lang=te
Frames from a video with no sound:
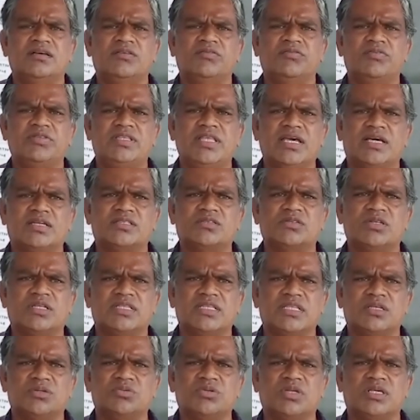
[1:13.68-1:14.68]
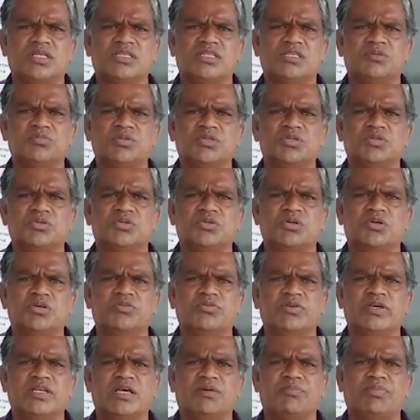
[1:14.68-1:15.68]
విద్యార్థులందరూ కూడా ఇంతకుముందుకు
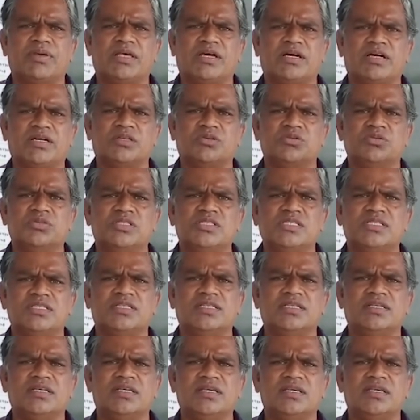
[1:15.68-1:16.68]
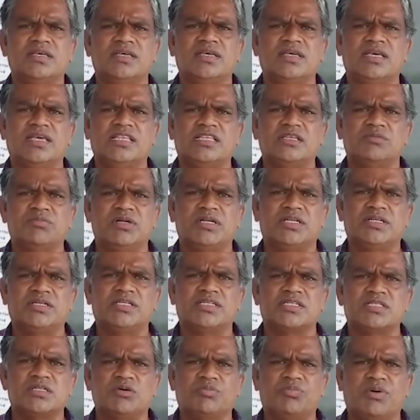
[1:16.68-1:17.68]
రెండు వేల పదహారు నుంచి ఎలిజిబిలిటీ
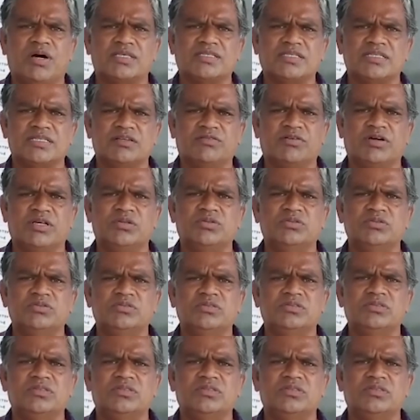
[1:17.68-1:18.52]
టెస్ట్లో పాస్ అయిన వాళ్ళు